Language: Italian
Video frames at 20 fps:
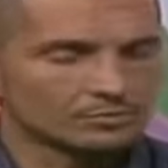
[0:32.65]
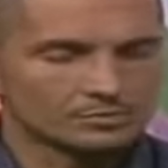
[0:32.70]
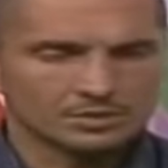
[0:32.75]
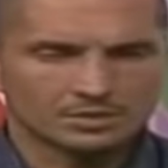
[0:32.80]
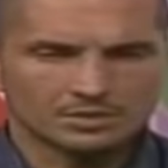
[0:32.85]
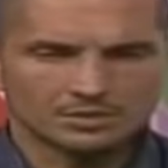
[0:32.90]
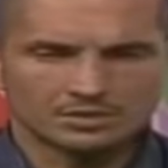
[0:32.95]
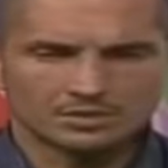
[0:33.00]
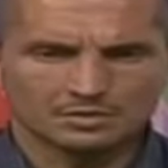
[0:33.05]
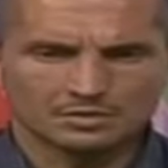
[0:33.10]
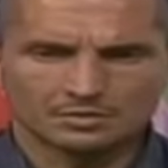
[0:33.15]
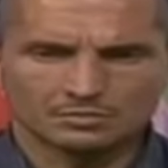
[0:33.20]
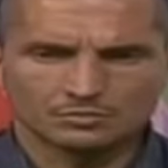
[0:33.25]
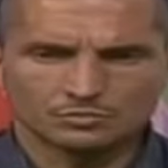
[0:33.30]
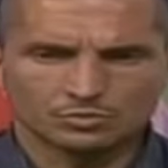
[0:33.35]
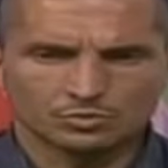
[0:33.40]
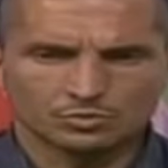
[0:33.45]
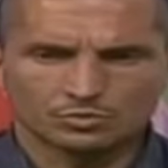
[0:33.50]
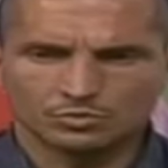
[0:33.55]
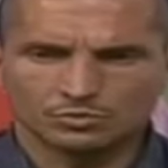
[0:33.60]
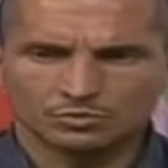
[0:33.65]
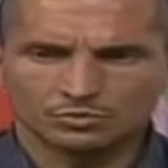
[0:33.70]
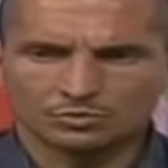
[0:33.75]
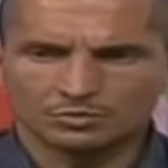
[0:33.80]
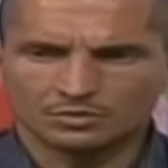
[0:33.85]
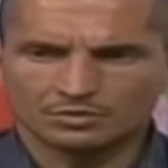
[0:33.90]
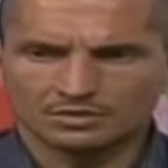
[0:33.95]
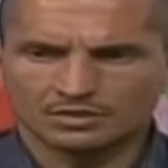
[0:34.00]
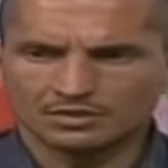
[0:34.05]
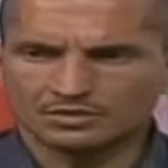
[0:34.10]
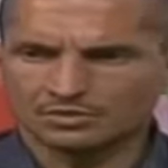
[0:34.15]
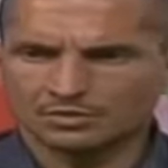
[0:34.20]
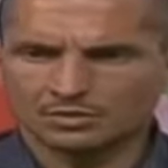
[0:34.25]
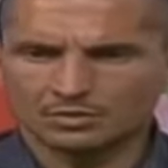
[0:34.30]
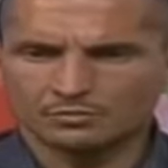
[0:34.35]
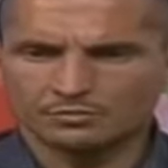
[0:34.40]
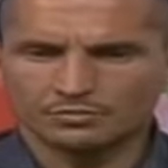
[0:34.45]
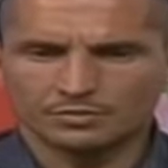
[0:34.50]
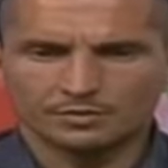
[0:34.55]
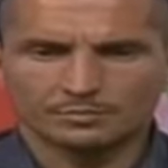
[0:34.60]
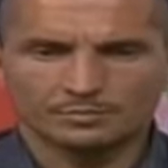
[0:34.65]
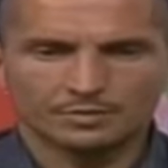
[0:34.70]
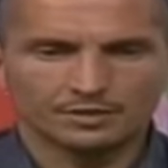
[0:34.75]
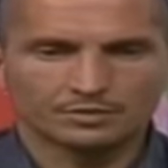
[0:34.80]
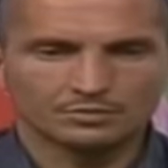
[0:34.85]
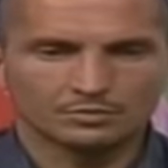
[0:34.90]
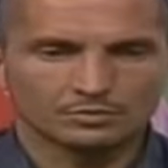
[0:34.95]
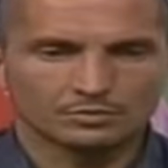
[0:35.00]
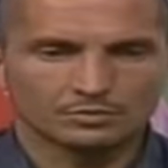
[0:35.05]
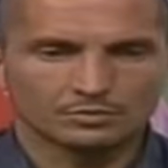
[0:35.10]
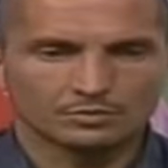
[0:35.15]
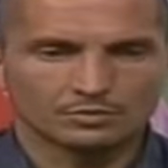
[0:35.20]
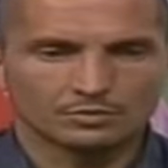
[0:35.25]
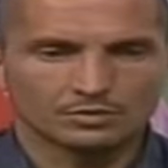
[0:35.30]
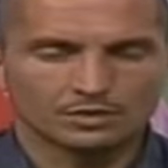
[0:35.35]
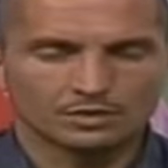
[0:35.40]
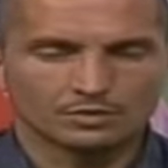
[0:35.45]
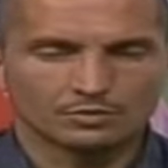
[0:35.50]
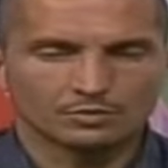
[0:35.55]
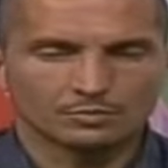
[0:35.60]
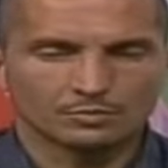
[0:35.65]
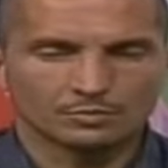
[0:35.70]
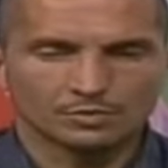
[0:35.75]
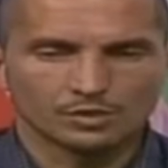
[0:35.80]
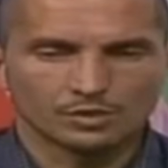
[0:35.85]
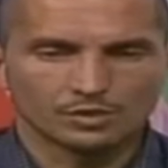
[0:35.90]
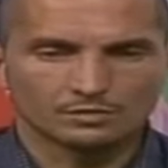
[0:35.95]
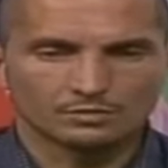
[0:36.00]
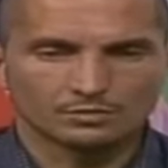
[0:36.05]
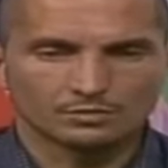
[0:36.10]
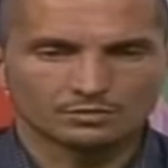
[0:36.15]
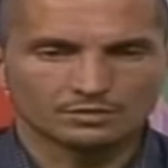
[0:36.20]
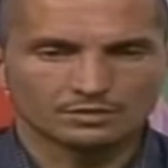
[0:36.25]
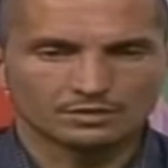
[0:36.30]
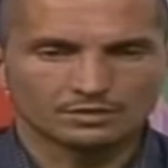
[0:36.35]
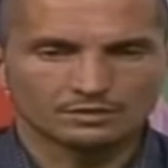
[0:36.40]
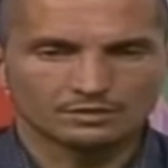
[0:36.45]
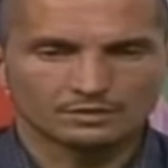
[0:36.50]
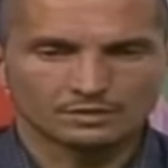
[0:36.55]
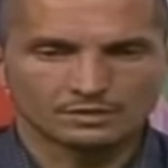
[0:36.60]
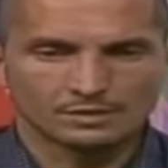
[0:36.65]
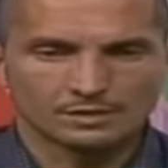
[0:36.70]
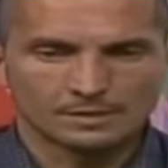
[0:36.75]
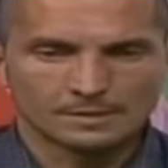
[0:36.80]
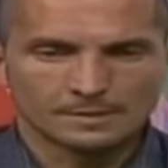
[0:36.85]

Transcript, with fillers: mi sa il giorno stesso che ho firmato con l'Agropoli sono stati